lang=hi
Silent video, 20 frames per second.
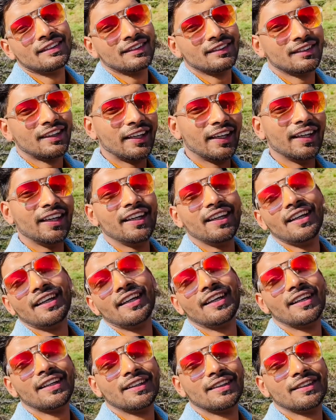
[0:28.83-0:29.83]
थ्री
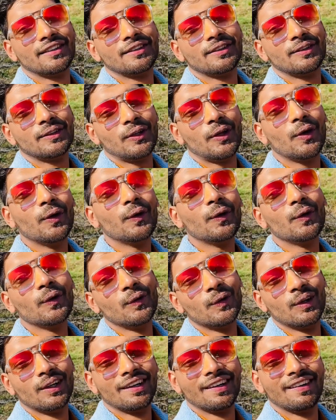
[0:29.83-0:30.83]
टू
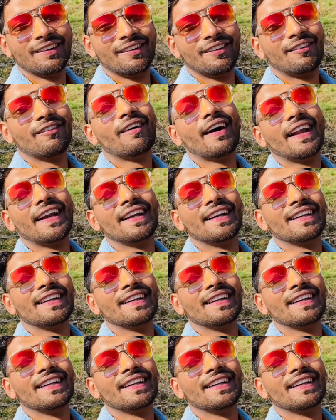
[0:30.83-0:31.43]
वन